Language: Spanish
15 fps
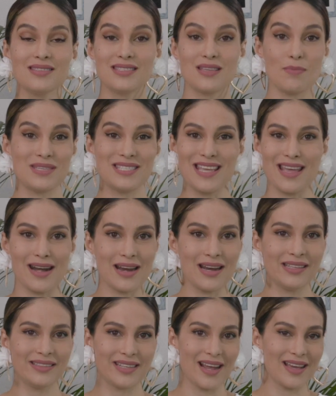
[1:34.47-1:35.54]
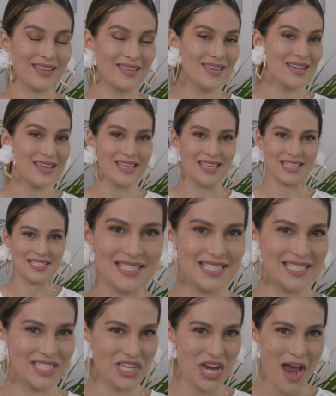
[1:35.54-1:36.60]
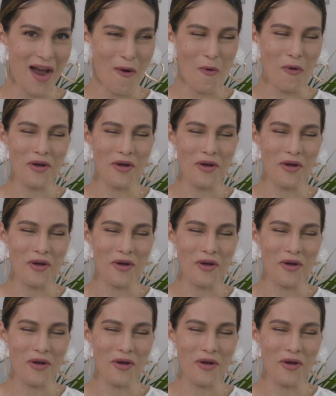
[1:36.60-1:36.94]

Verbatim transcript: se me cierra la tráquea y chao.